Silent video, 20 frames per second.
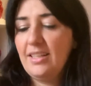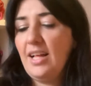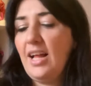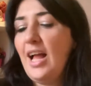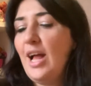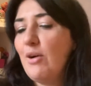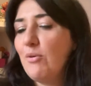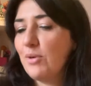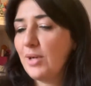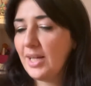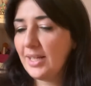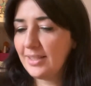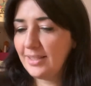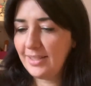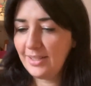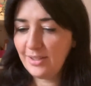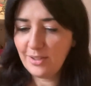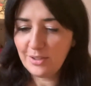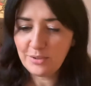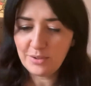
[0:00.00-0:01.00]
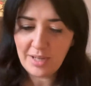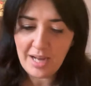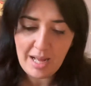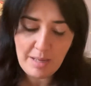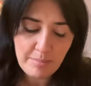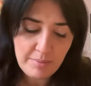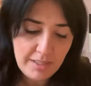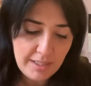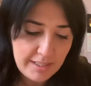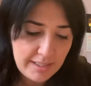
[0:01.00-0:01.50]
È un gattino
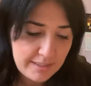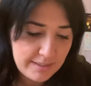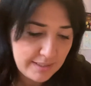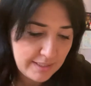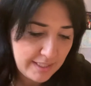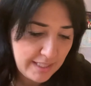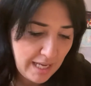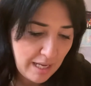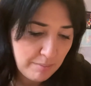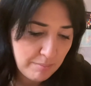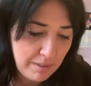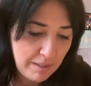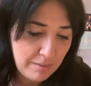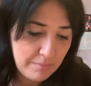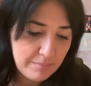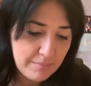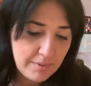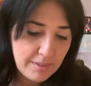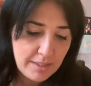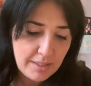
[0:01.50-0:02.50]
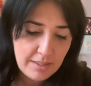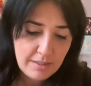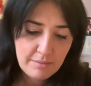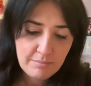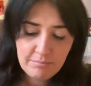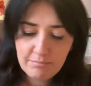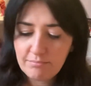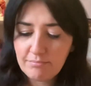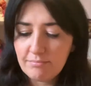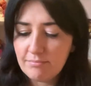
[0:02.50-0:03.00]
adorabile che si chiama
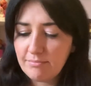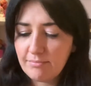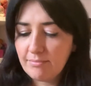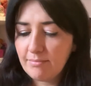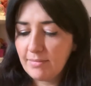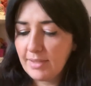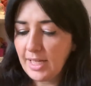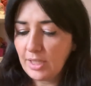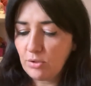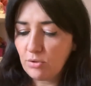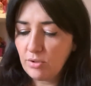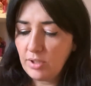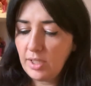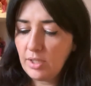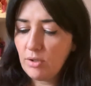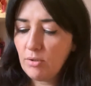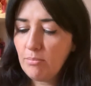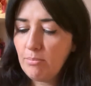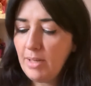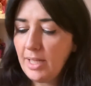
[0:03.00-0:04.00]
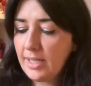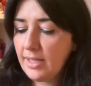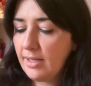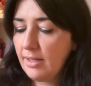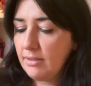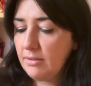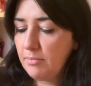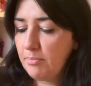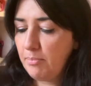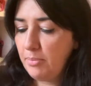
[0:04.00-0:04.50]
gatto nero, Black
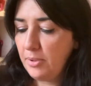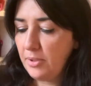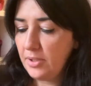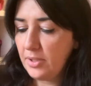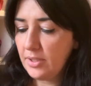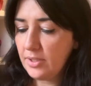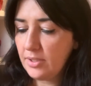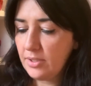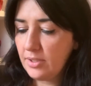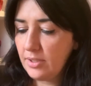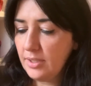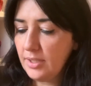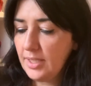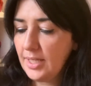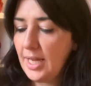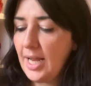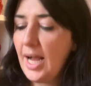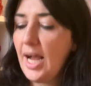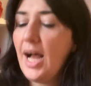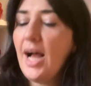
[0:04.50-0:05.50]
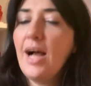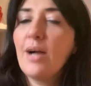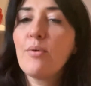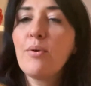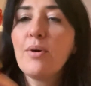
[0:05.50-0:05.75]
Cat Purse. Ah,